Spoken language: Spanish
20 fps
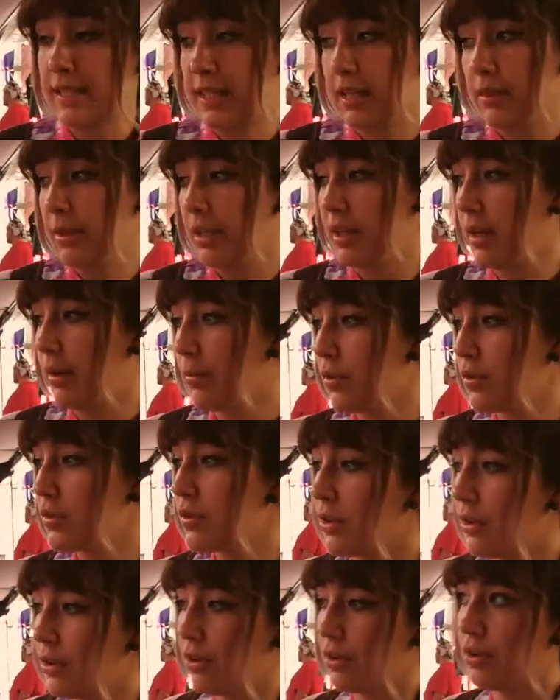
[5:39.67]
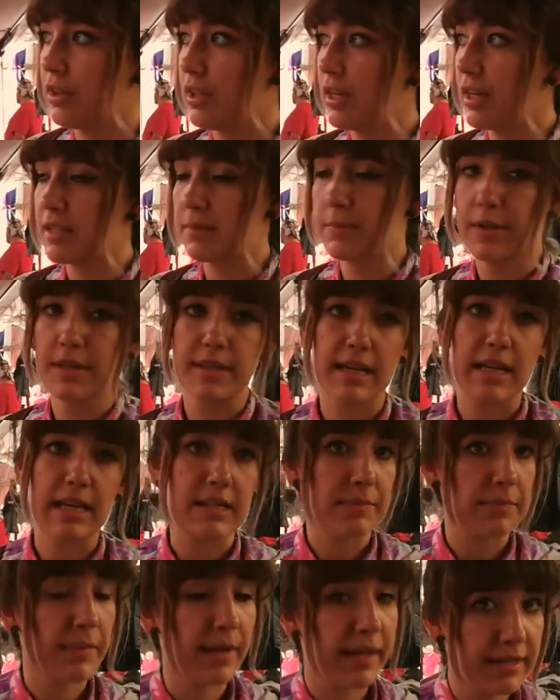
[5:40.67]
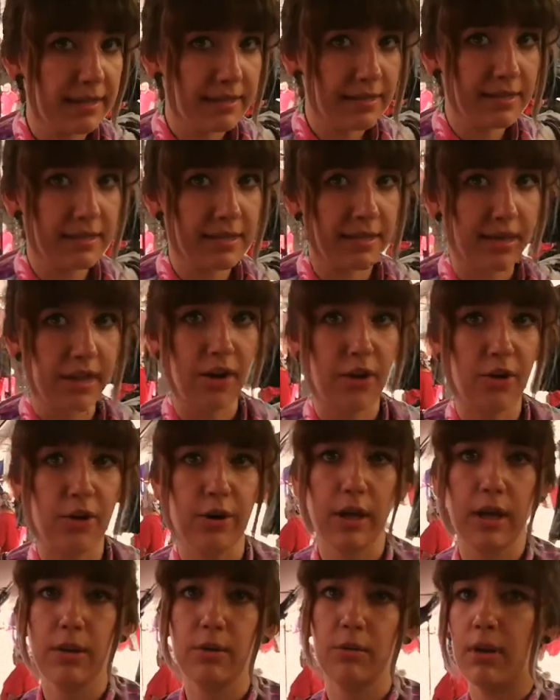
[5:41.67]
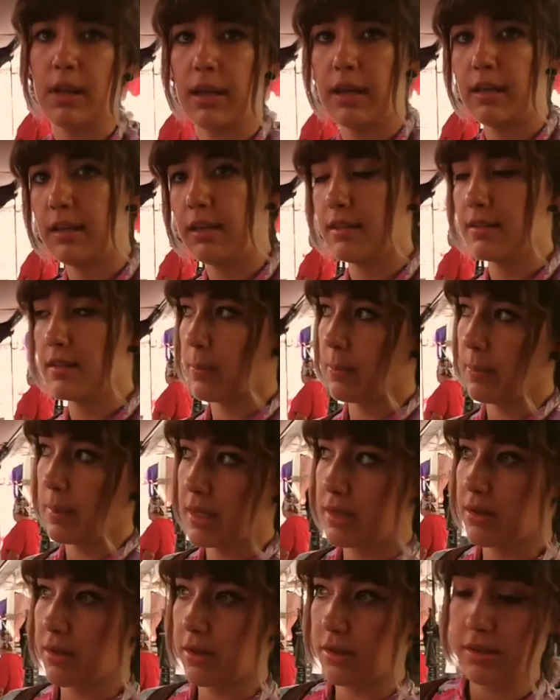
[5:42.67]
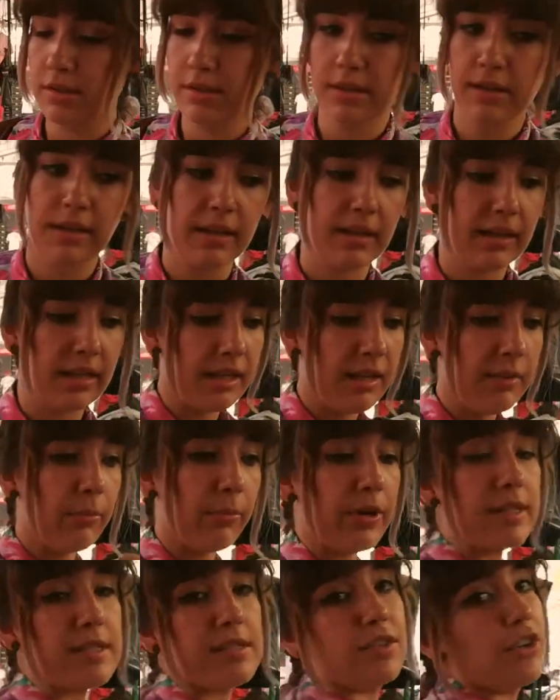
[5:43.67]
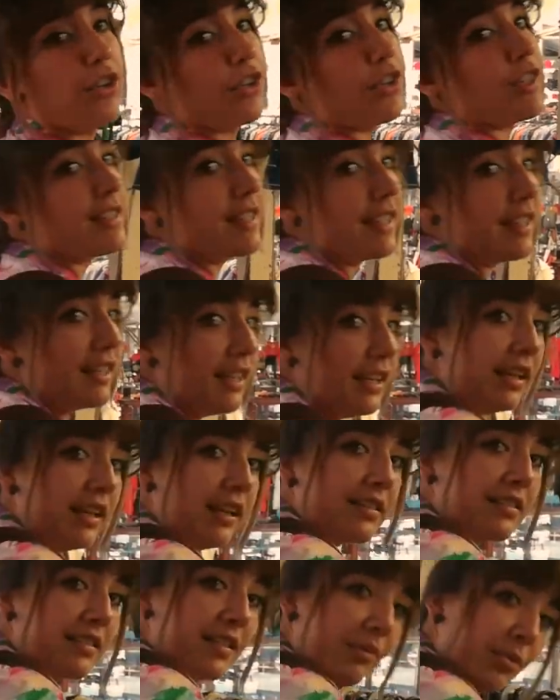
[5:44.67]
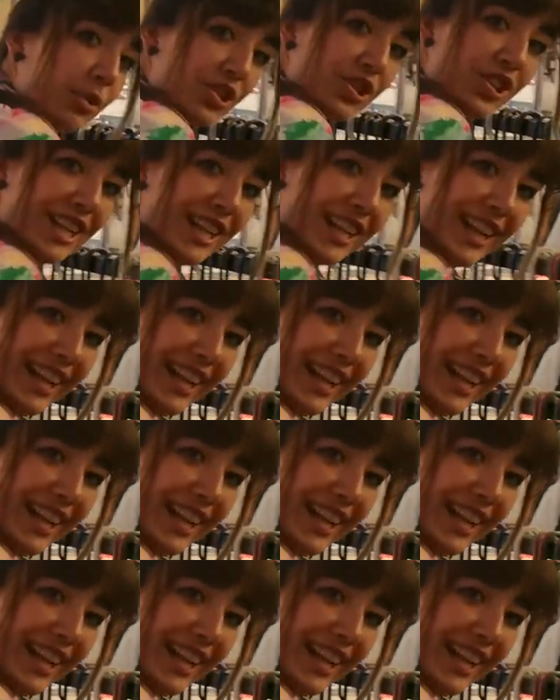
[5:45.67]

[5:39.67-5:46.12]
terminamos con otras mesas más, ahora en una de 15 pesos. Y pues todo está aquí en esta mochila.